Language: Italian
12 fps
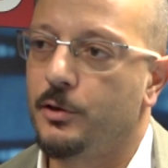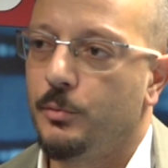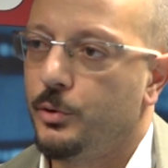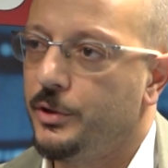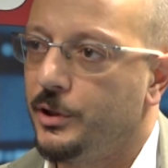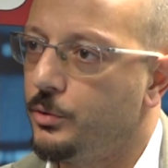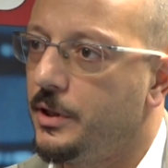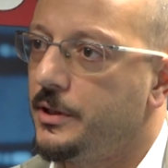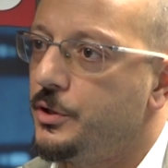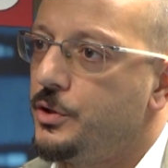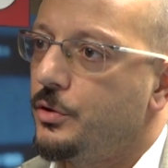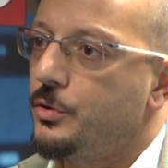come ho detto in
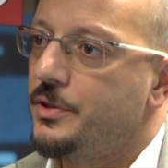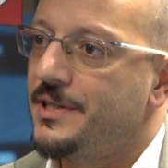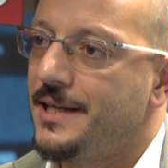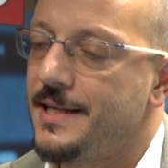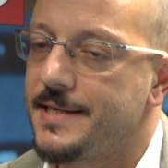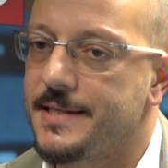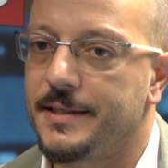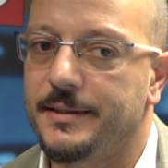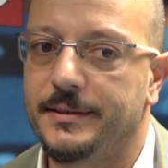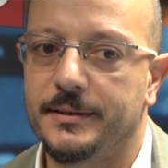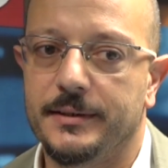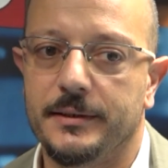altre circostanze
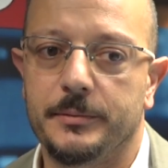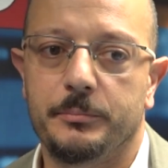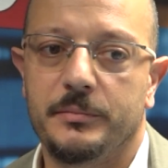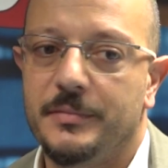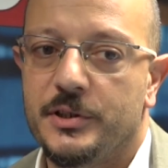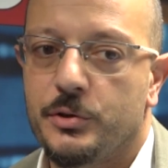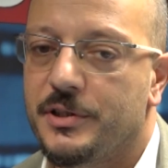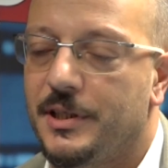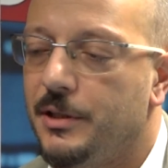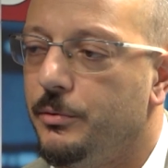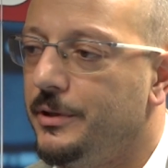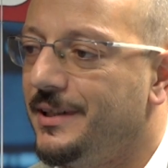eh, il
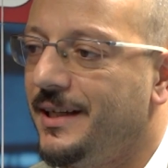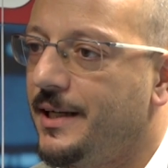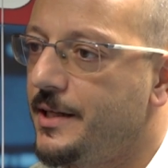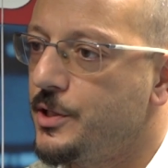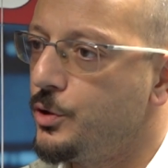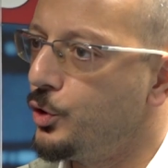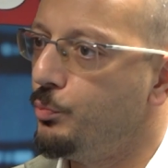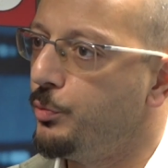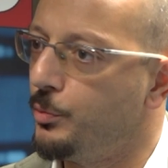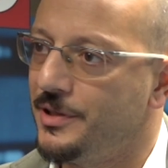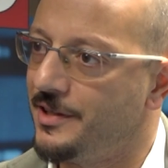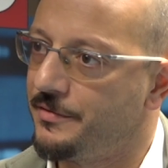sostantivo integrazione un
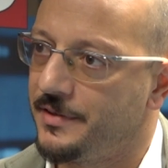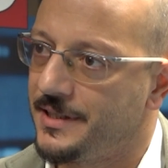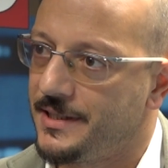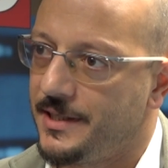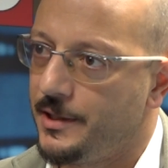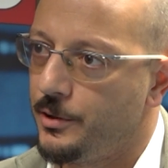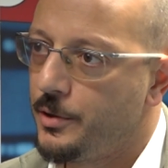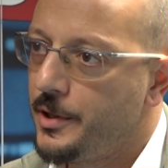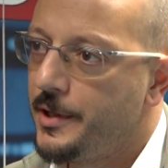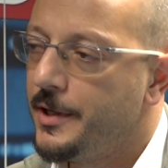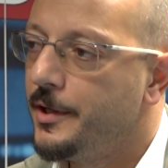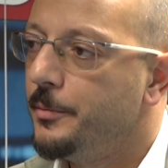po' mi dà fastidio
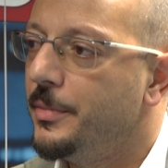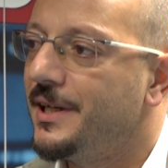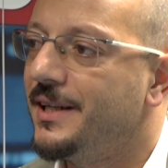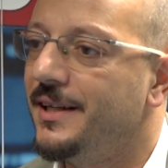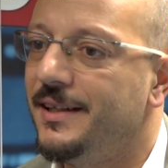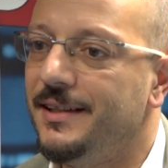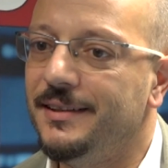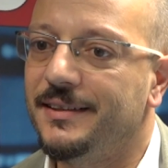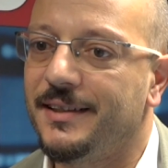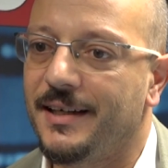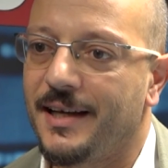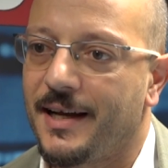perché
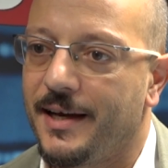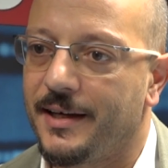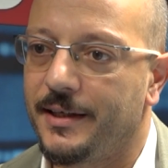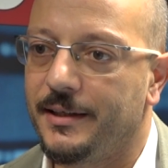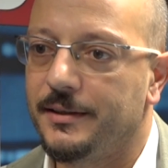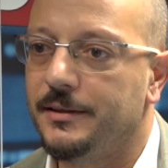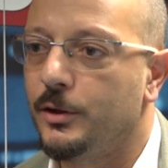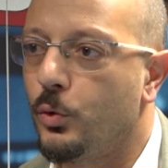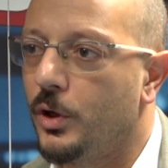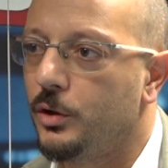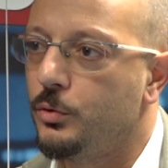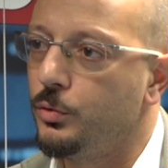integrare eh,
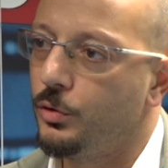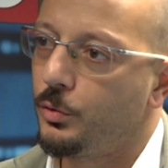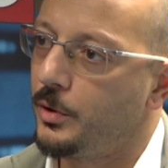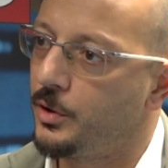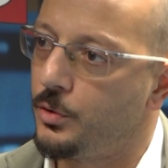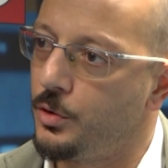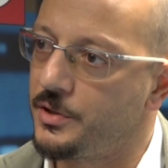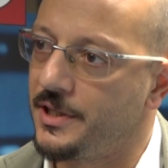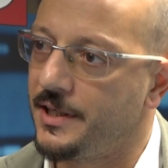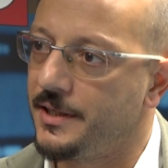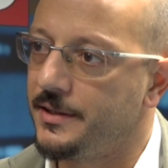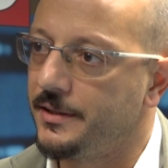qualcuno o
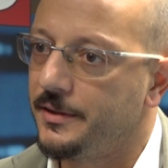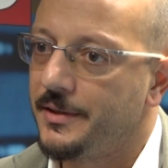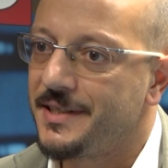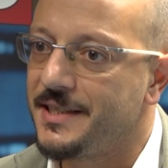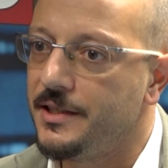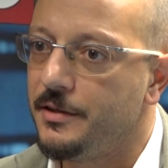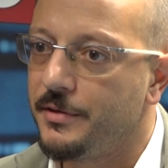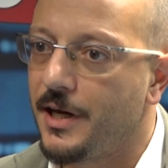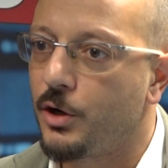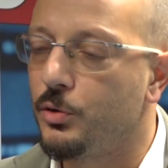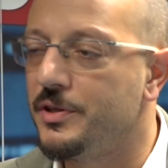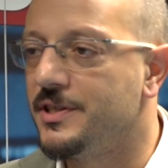qualcosa eh,
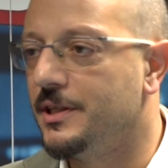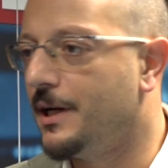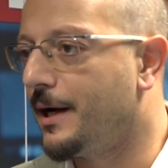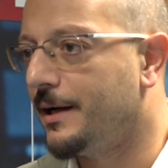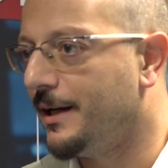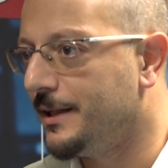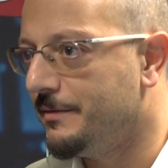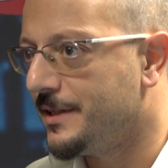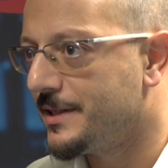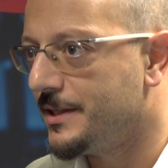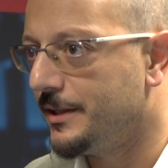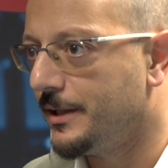significa considerarne la
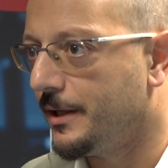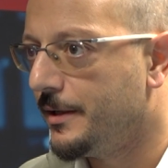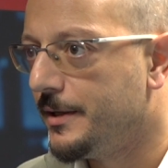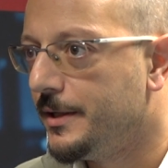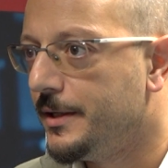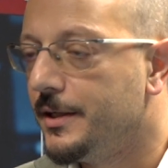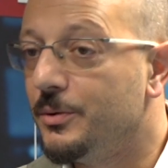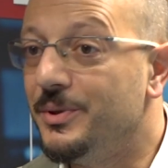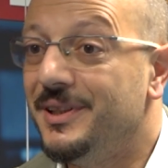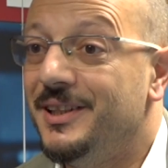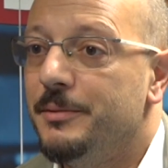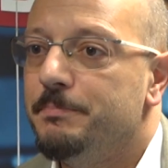diversità
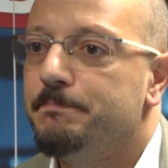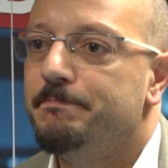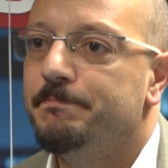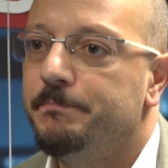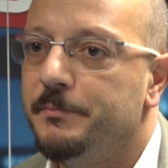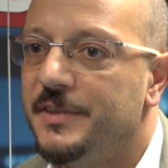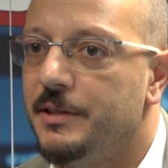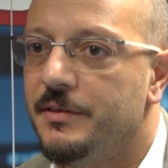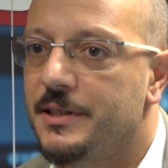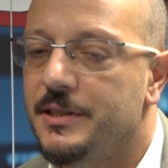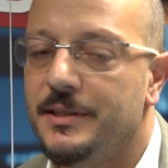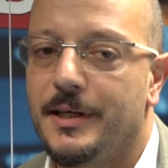quindi mh, mm, di
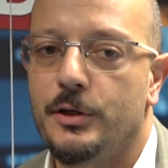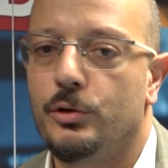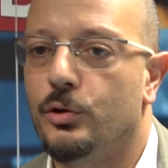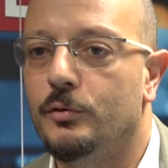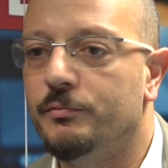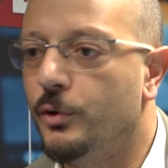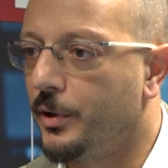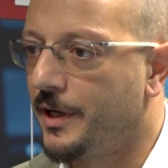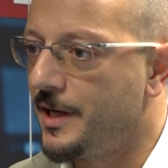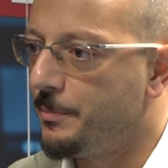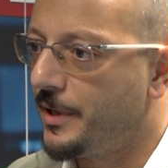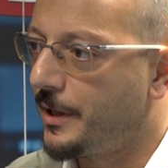diversità io non
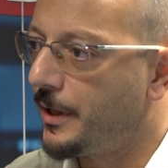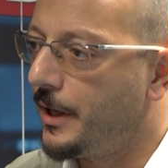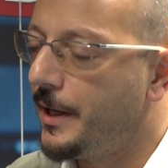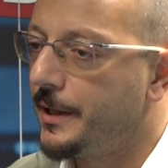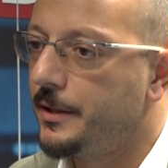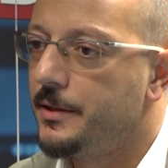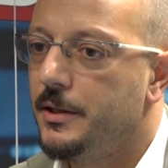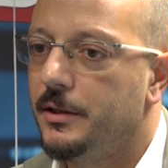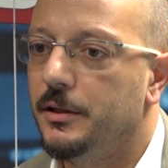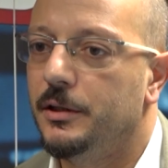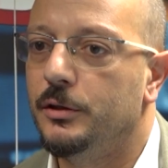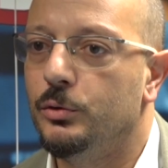vorrei parlare.
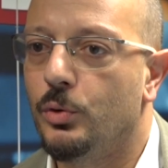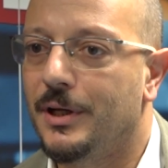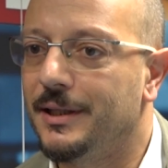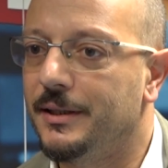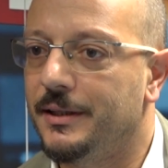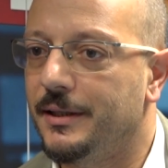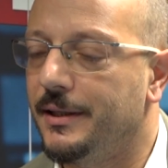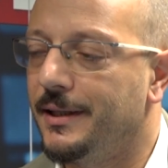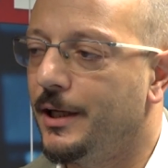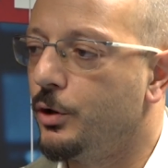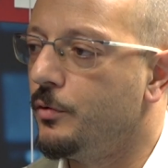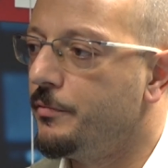Eh, durante
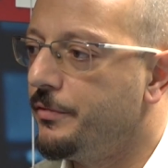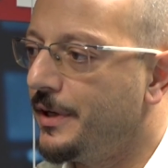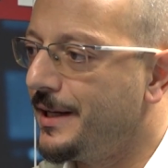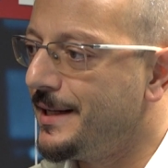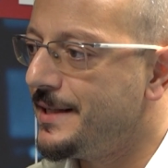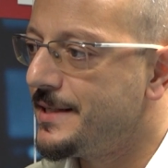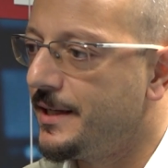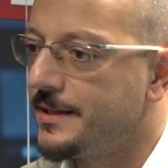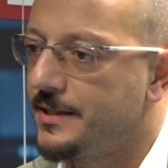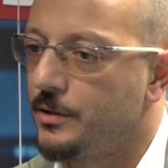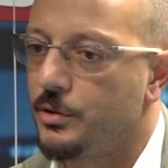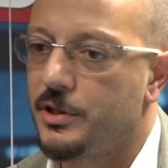la conferenza è
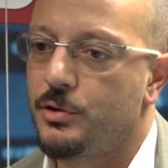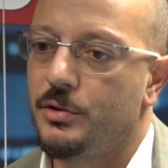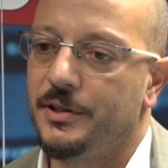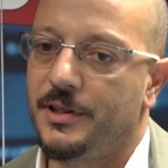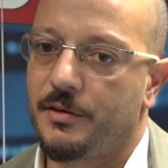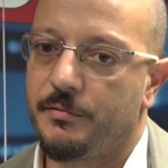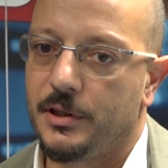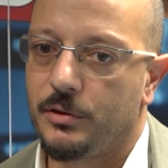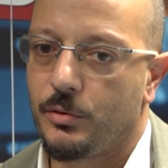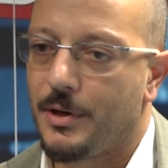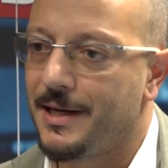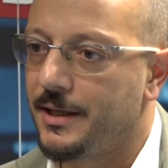stato chiesto
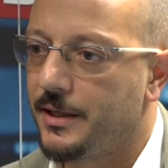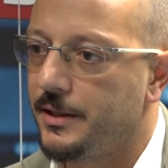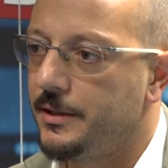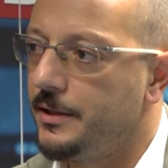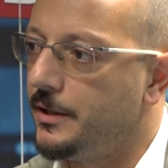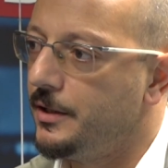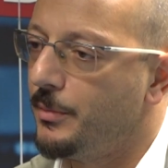l'intervento anche di